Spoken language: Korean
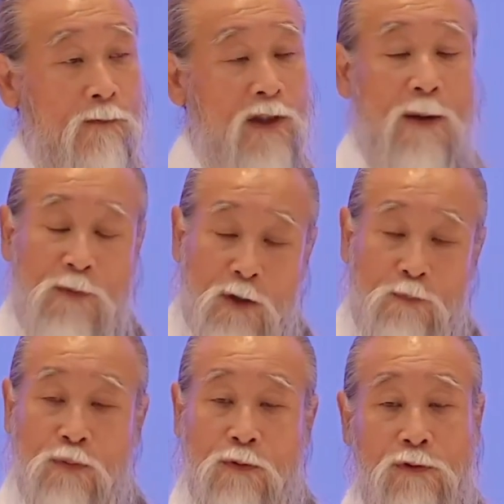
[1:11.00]

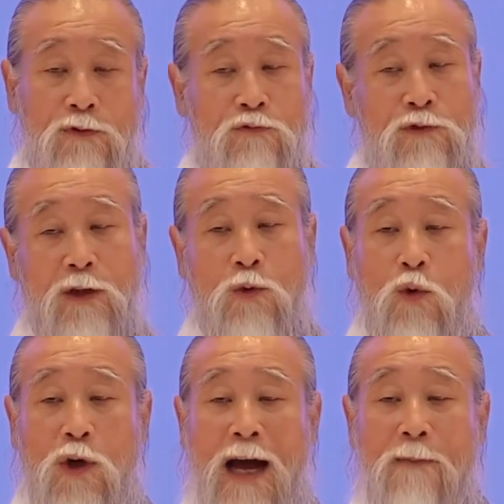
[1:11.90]
30%는 우리가
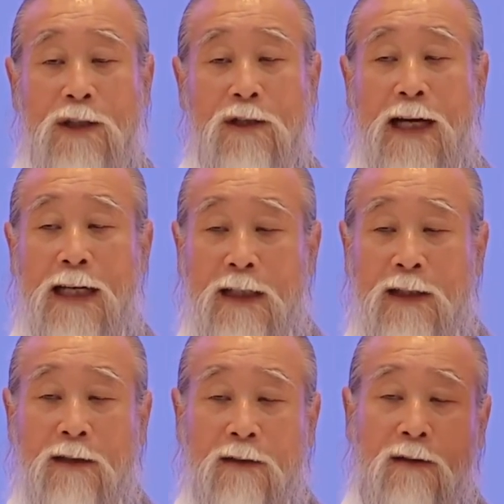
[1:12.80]
노력하면서 가야 될